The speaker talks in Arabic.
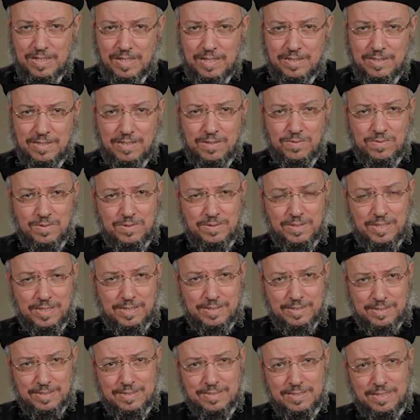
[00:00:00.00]
يعني لو أن
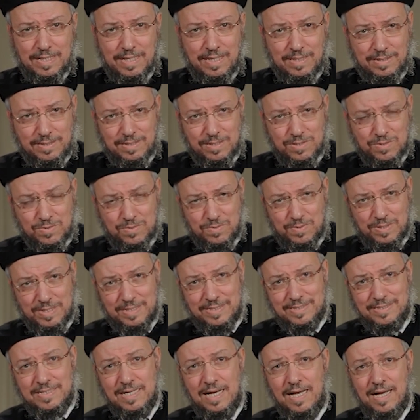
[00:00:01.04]
الإنسان يسوع
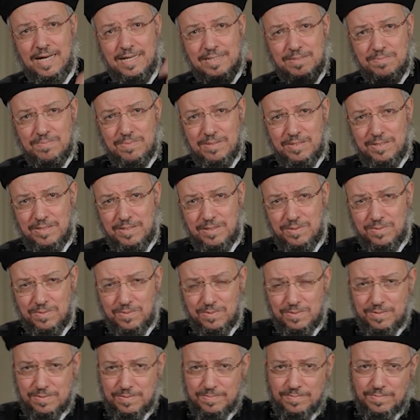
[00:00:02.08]
اتحد
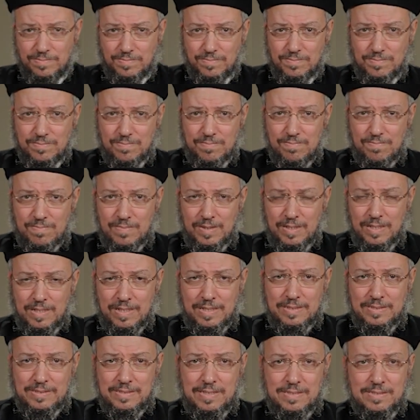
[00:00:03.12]
باللاهوت
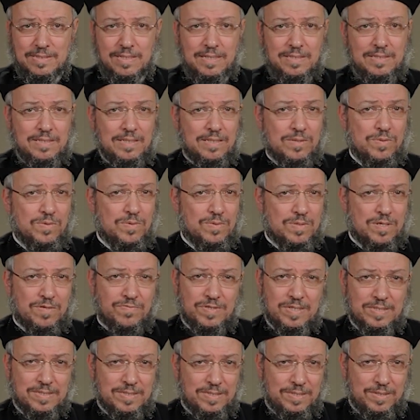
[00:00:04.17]
ده زي
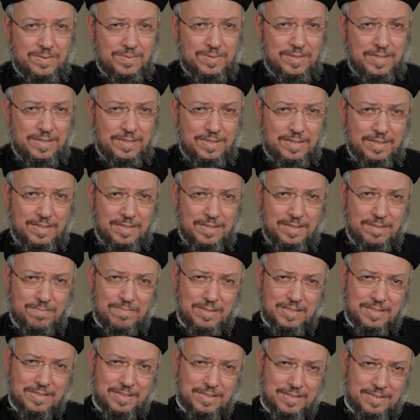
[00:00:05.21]
الخرافات اليونانية
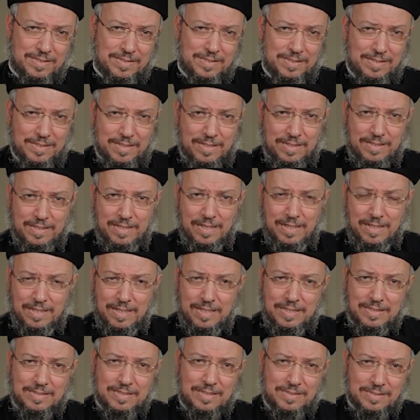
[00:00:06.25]
لما كانت الآلهة
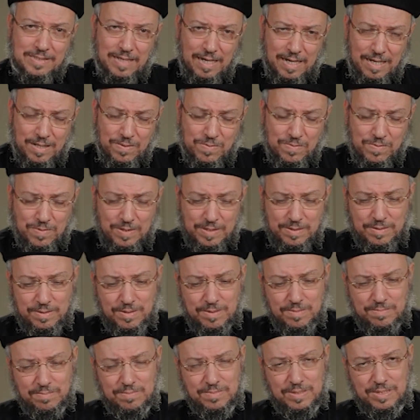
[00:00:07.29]
تتحول
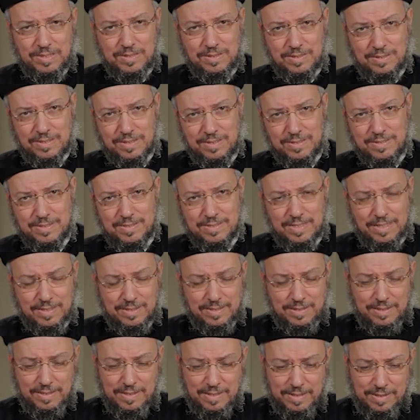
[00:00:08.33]
من
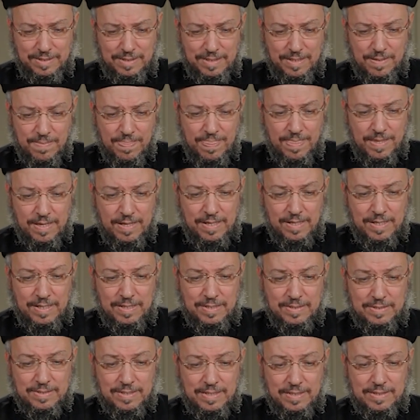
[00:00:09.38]
إنسان إلى إله
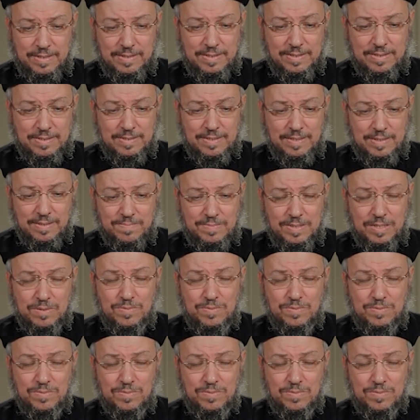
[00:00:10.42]
ذلك إذا لم